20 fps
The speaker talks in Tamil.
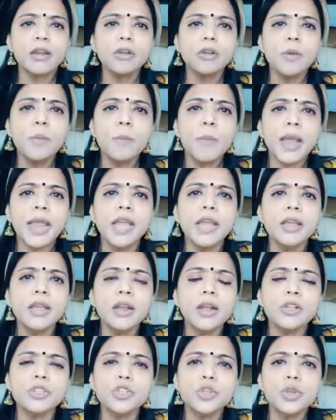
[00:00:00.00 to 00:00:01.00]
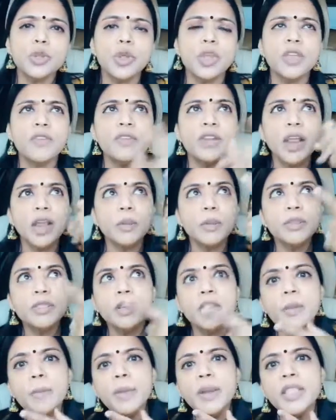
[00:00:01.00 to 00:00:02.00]
எல்லாருக்கும் பயங்கர ஆச்சரியம் இவனால
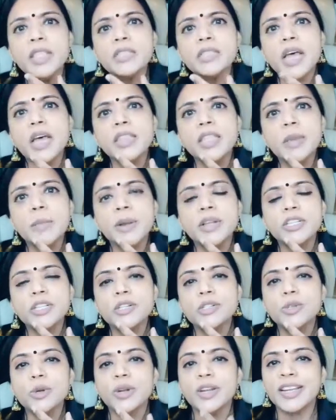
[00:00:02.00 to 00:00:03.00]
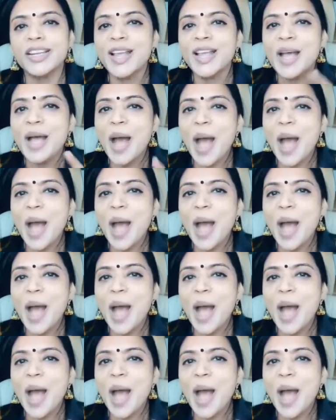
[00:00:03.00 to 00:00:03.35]
மாத்திரம் எப்படி இது சாத்தியமாச்சுன்னு சொல்லிட்டு